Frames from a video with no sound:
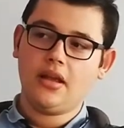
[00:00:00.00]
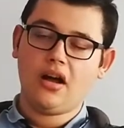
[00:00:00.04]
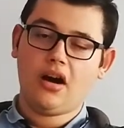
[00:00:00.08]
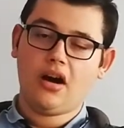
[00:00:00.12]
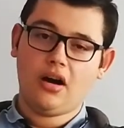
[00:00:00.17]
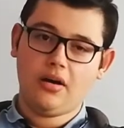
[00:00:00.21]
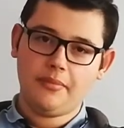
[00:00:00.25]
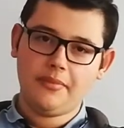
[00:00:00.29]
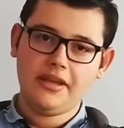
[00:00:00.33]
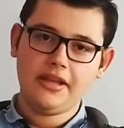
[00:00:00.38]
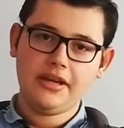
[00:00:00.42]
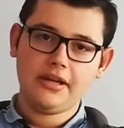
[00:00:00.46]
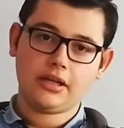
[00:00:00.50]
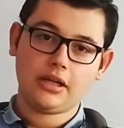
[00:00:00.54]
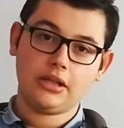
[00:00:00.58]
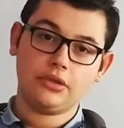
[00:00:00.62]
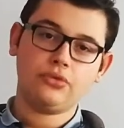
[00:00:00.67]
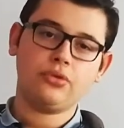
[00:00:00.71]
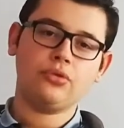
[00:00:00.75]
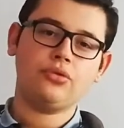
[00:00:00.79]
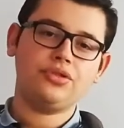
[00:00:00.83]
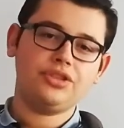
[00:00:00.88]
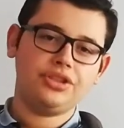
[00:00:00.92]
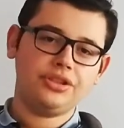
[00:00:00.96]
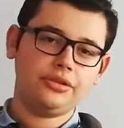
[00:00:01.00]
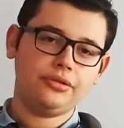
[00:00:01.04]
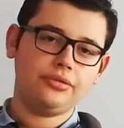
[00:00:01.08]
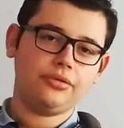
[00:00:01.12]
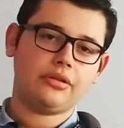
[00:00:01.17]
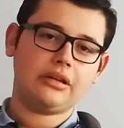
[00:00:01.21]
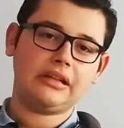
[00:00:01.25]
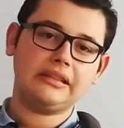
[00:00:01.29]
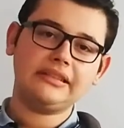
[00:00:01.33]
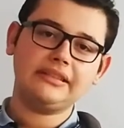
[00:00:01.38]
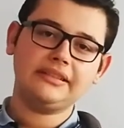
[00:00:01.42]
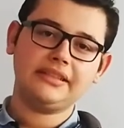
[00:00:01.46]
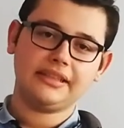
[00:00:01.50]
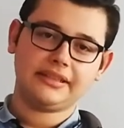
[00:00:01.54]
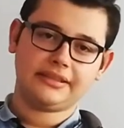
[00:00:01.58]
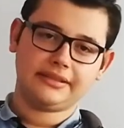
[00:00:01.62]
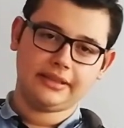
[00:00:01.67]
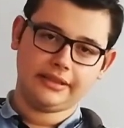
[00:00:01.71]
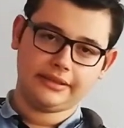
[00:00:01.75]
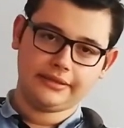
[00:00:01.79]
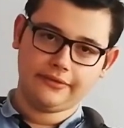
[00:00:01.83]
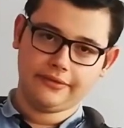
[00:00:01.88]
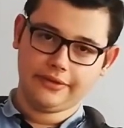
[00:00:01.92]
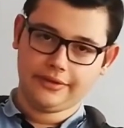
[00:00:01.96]
Amerika çok ciddi oranda
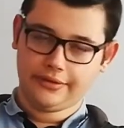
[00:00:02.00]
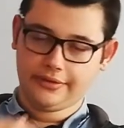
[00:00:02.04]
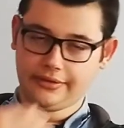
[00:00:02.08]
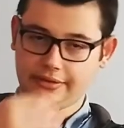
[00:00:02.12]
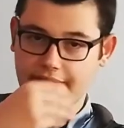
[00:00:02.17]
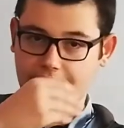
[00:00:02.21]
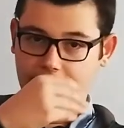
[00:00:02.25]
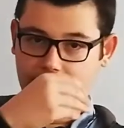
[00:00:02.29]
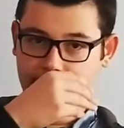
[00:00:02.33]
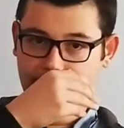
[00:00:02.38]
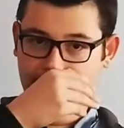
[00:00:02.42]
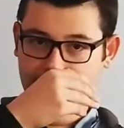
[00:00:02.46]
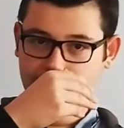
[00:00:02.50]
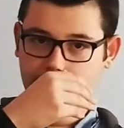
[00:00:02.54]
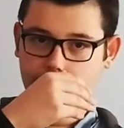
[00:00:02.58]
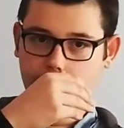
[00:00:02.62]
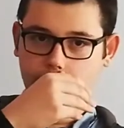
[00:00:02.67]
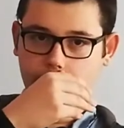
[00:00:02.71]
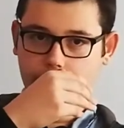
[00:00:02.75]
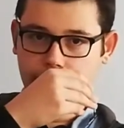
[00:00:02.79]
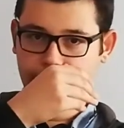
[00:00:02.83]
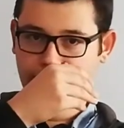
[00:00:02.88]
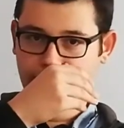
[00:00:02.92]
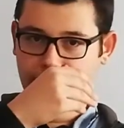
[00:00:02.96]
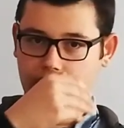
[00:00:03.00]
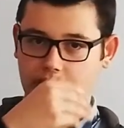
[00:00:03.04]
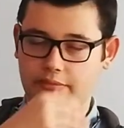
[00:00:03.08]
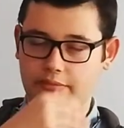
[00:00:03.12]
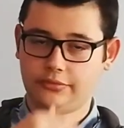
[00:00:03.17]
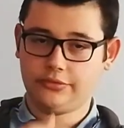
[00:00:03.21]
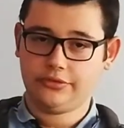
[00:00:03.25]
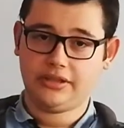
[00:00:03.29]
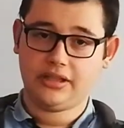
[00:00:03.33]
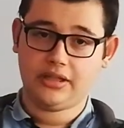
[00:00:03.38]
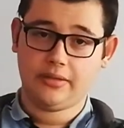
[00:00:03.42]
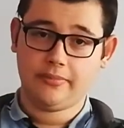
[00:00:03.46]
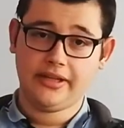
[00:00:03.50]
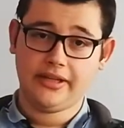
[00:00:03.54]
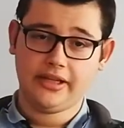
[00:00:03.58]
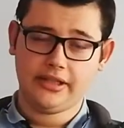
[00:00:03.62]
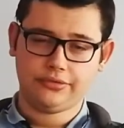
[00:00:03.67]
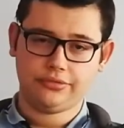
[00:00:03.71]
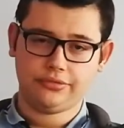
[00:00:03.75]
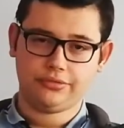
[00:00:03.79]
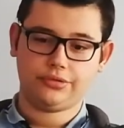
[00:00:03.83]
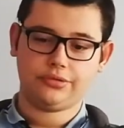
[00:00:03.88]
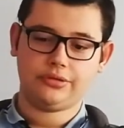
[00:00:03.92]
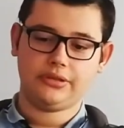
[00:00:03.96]
destek destekte bulunuyorlar bunlara,
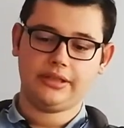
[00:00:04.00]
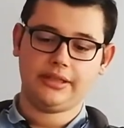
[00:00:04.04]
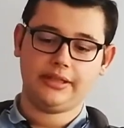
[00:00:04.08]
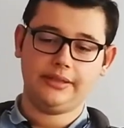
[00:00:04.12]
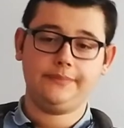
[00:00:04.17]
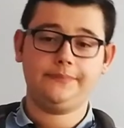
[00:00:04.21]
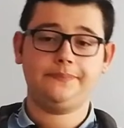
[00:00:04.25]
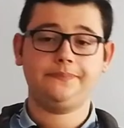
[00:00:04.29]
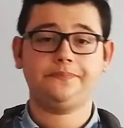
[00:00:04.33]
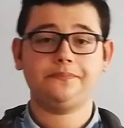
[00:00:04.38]
beyaz Ruslara.